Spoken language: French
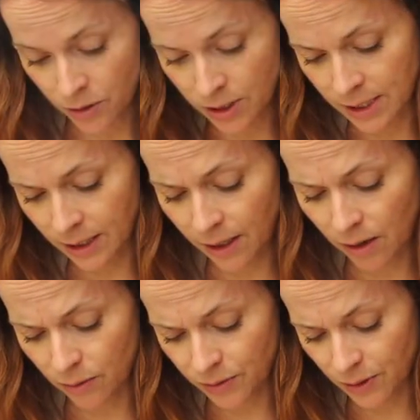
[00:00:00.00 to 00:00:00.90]
Je dirais
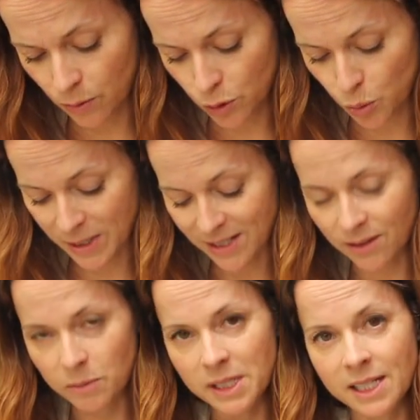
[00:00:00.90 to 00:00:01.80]
environ
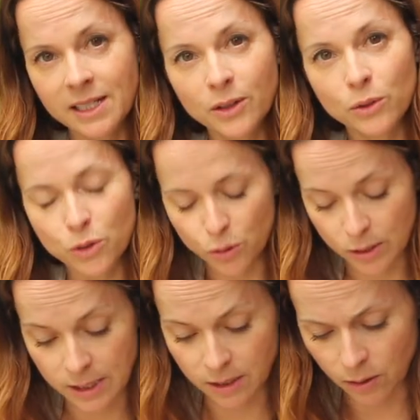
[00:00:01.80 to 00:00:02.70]
60 ml de jus
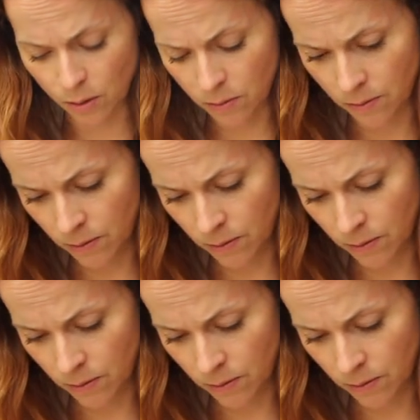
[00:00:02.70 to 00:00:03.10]
de citron.